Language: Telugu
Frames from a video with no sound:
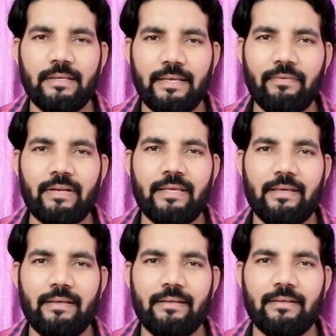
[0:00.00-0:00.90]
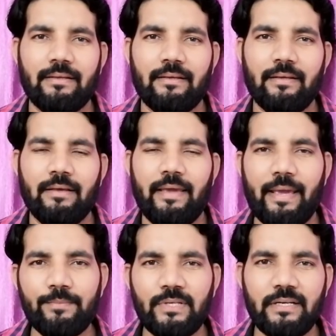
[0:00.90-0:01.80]
ఎవరికి
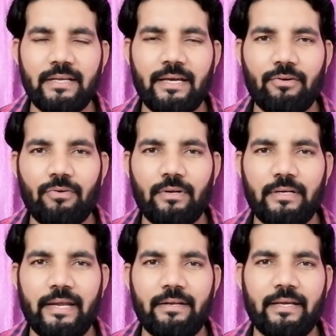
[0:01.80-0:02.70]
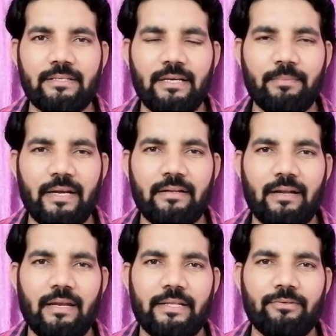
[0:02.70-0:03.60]
ఎంసెట్ ఇంకా నోట్ డేట్ ఎగ్జామ్ డేట్
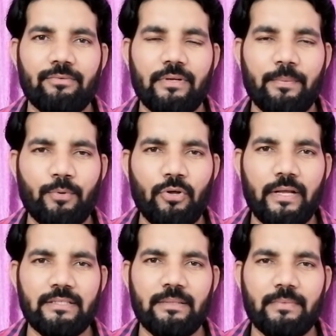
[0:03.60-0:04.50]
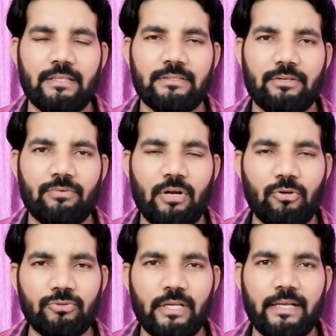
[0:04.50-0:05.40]
రాలేదు ఎప్పుడో ఎగ్జామ్ రాస్తారు
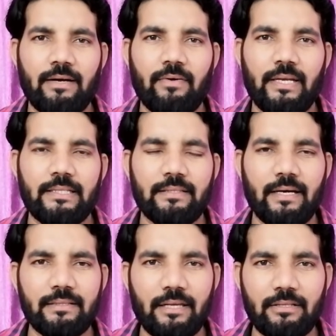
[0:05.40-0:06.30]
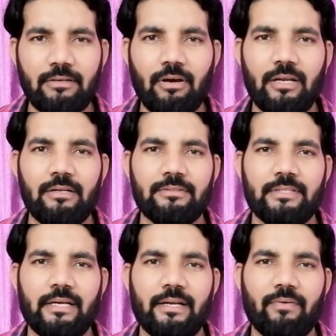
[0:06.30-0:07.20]
కౌన్సిలింగ్ అవ్వాలి దాని తర్వాత కాలేజీలో
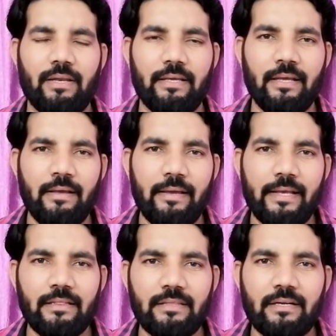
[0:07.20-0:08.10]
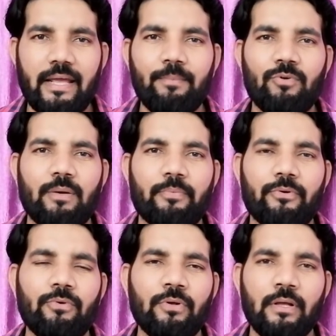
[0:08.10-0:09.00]
జాయిన్ అవ్వాలి ఇంత టైం
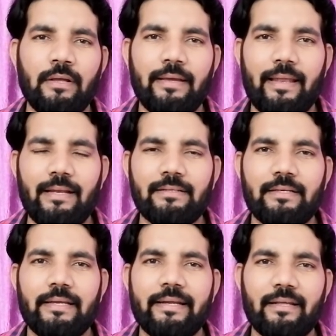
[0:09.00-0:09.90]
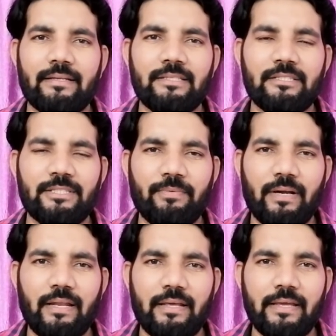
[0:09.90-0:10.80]
ఉన్నప్పుడు ఎలక్ ఇంటర్ రిజల్ట్స్
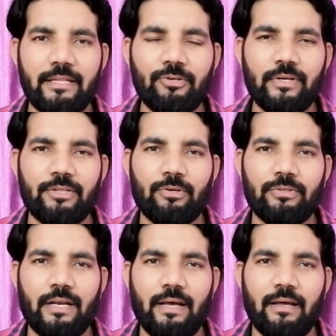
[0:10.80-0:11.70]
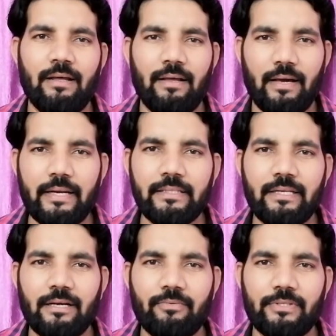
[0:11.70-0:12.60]
ఇవ్వడానికి ఎందుకు ఈ తొందర అనేది
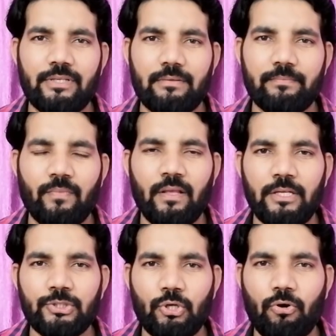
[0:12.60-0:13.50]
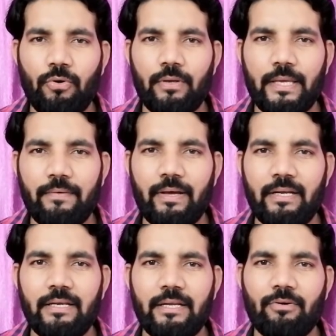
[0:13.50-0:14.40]
నా క్వశ్చన్ సో
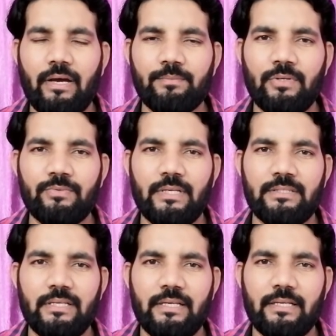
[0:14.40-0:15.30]
ఇవన్నీ నేను అబ్జర్వ్ చేసి